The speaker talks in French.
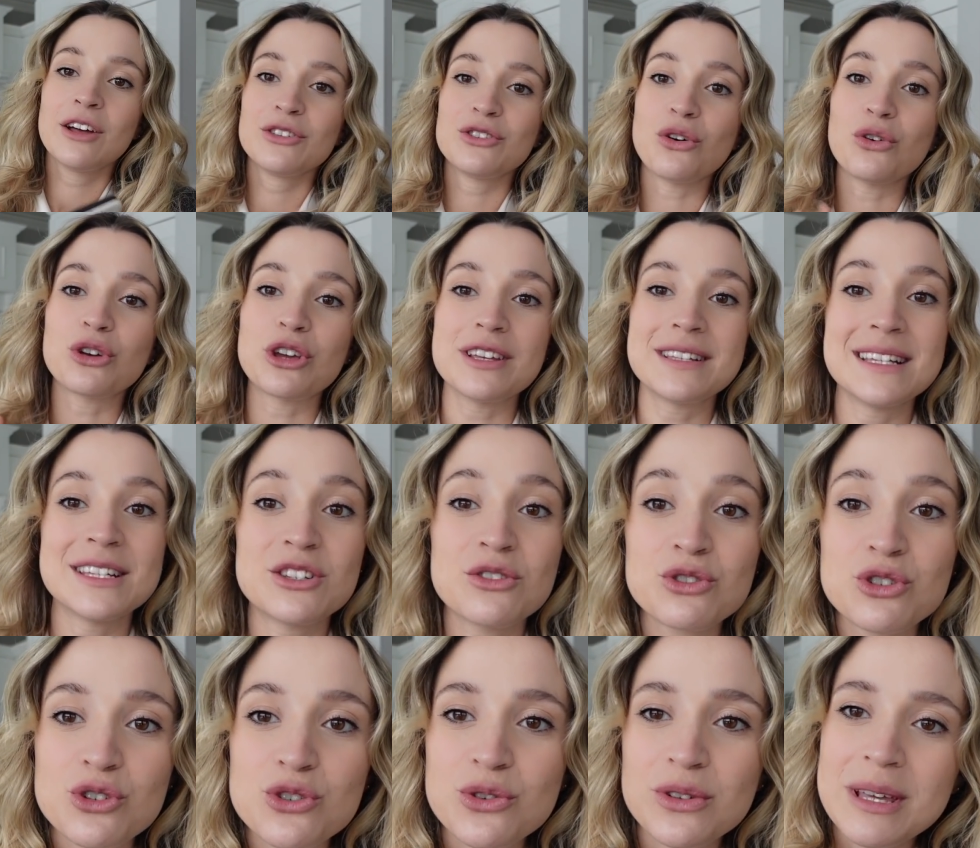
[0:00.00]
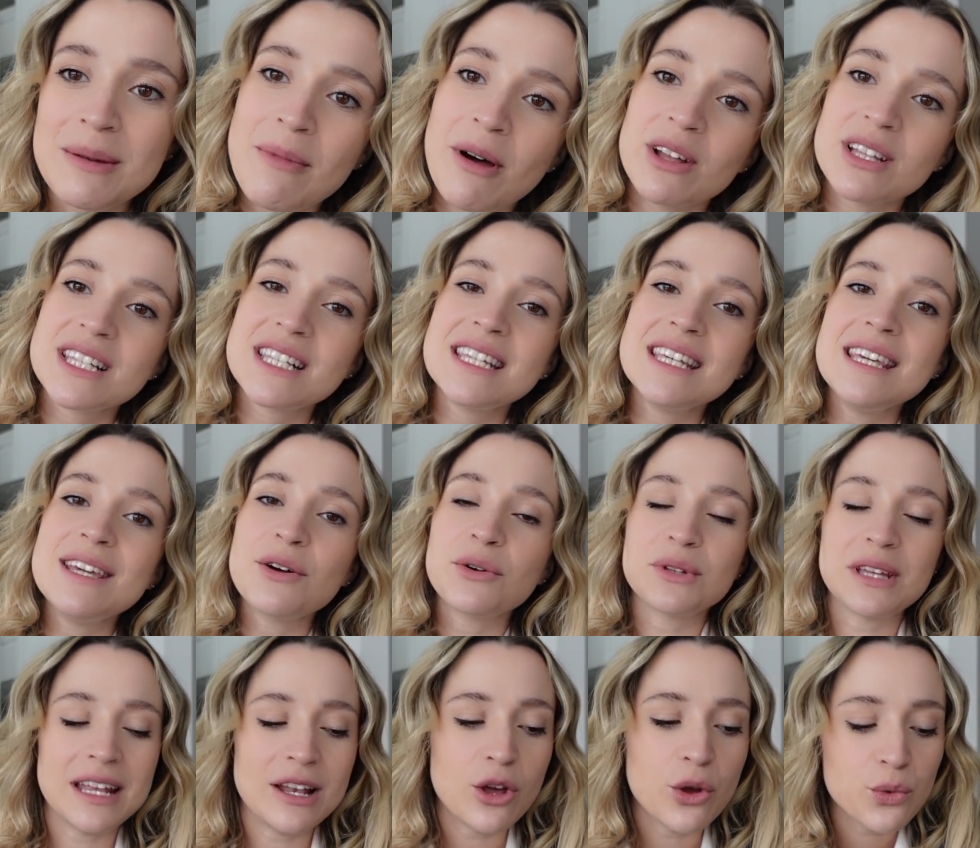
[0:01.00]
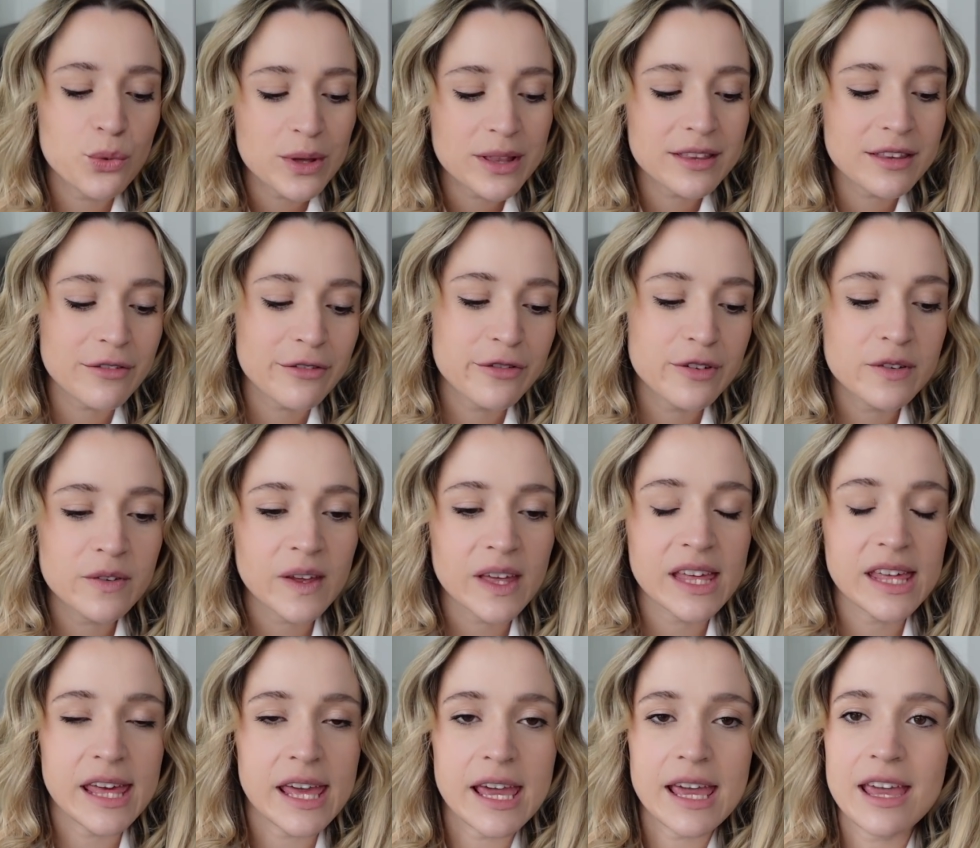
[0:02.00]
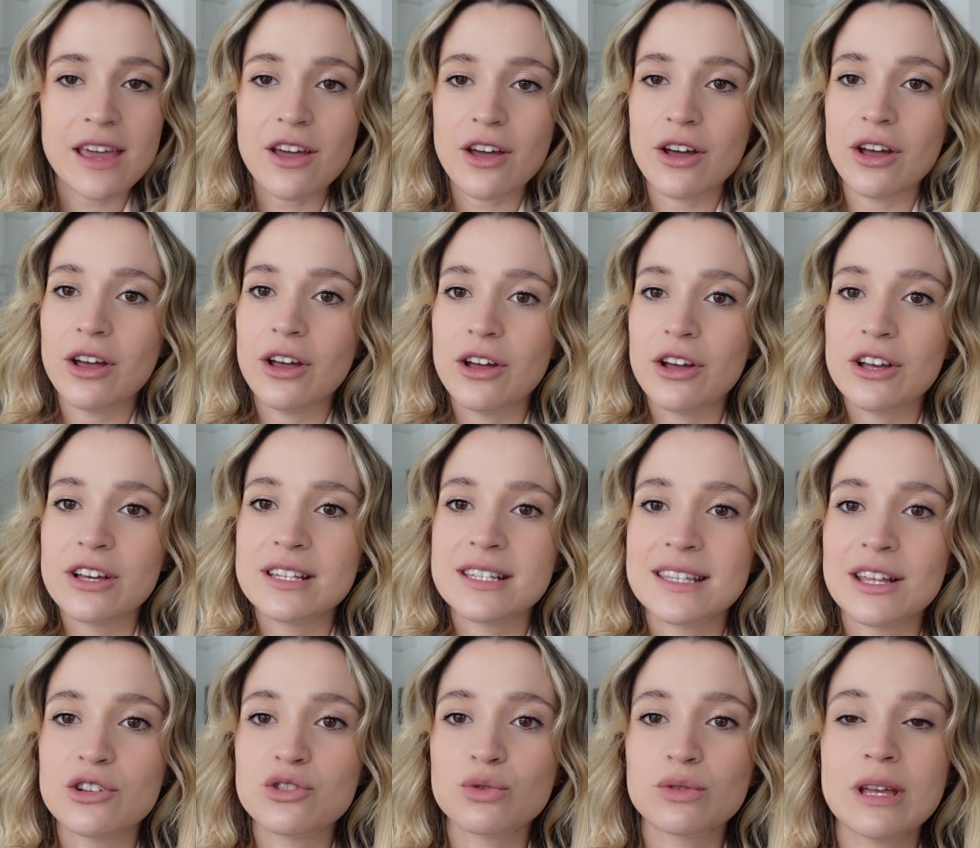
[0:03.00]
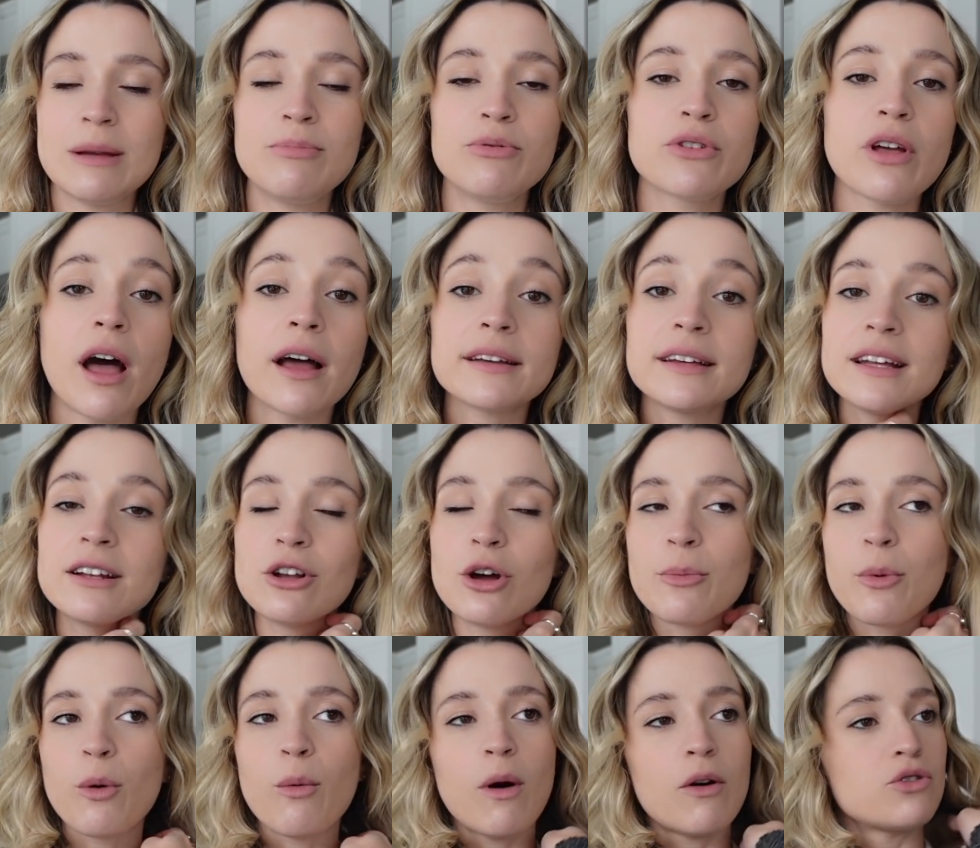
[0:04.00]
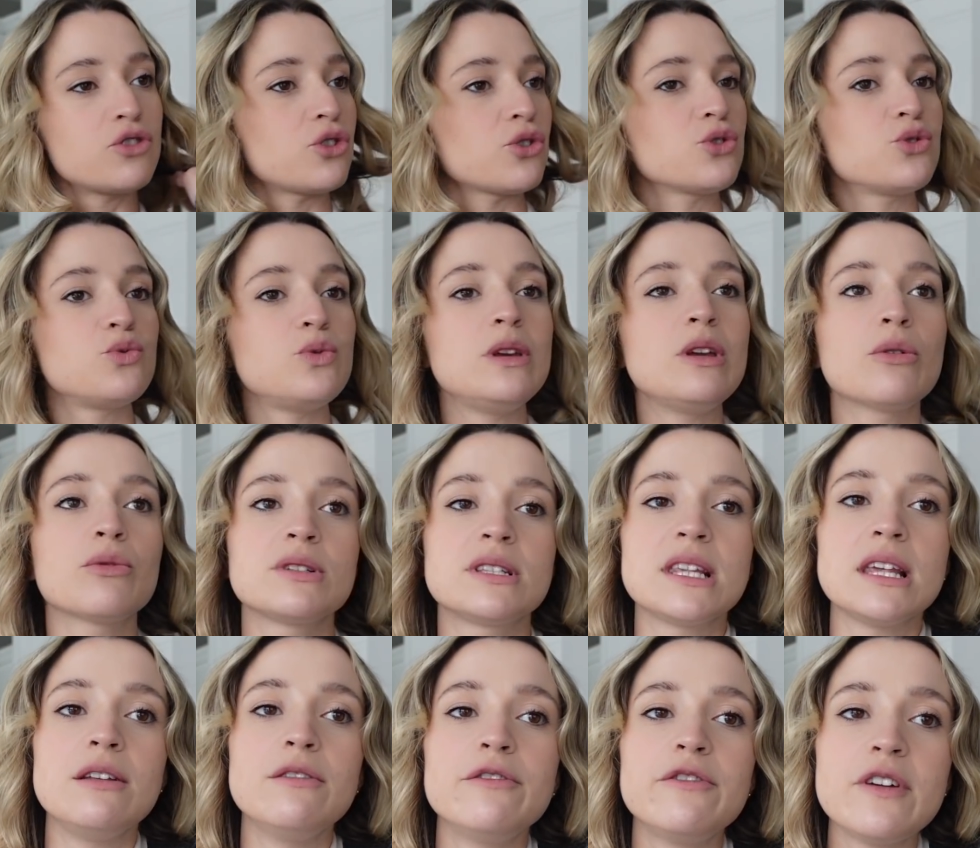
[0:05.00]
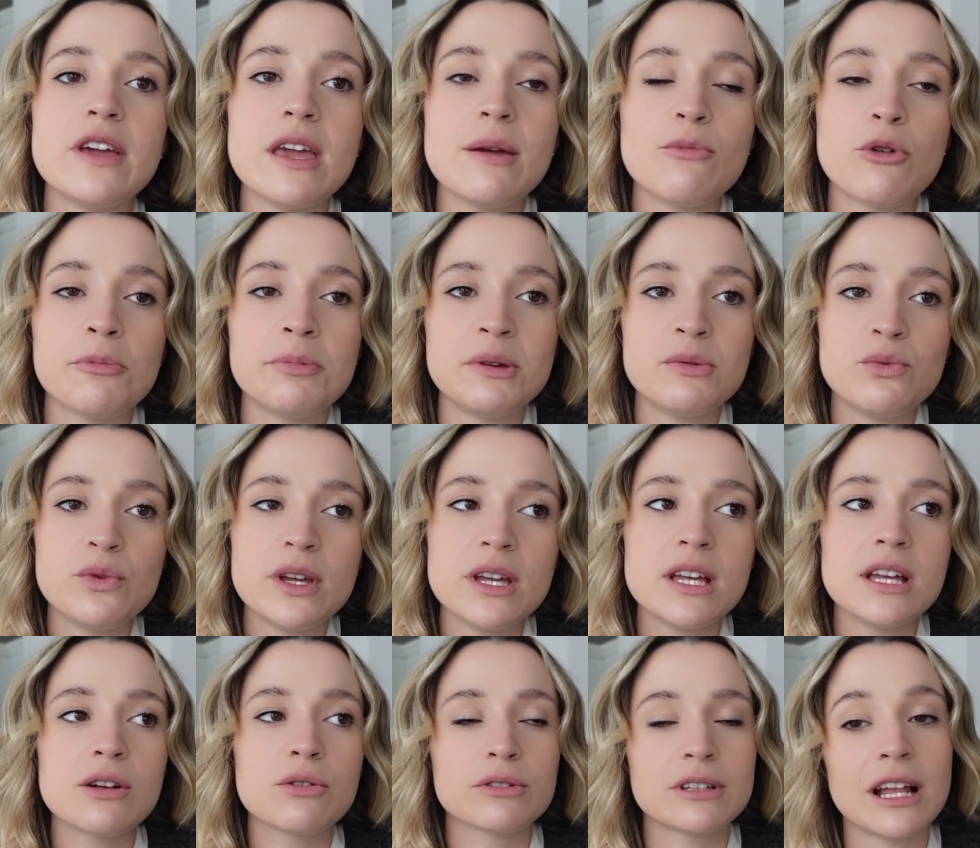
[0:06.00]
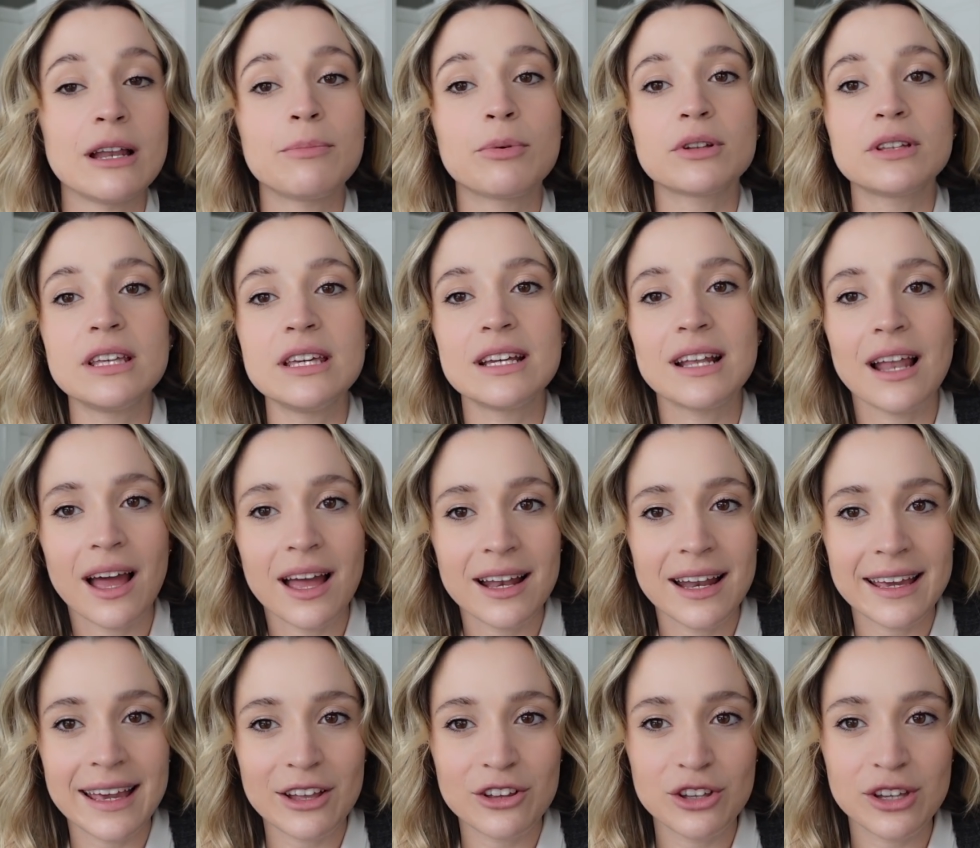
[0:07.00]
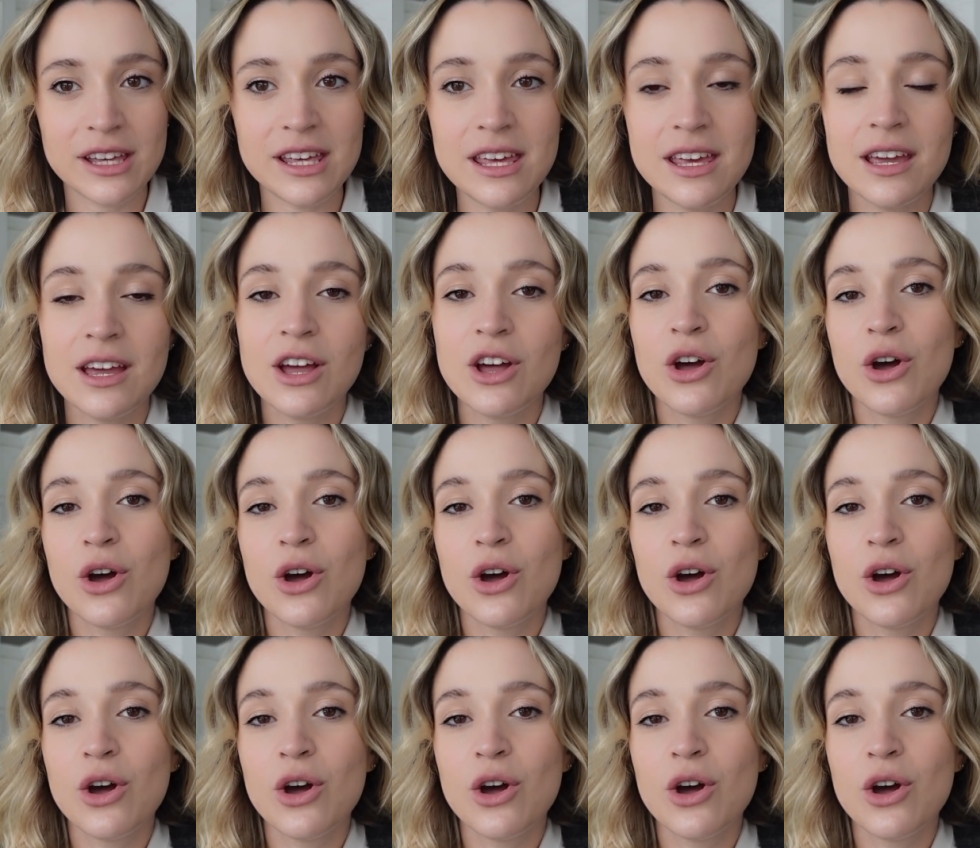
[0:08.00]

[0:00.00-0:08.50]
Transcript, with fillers: Donc, c'est ça, aujourd'hui, on est mardi, on est le 8 février. Euh, C'était une journée plus tranquille pour moi aujourd'hui. On s'est levé, moi puis Will, on est allé porter Clara à la garderie.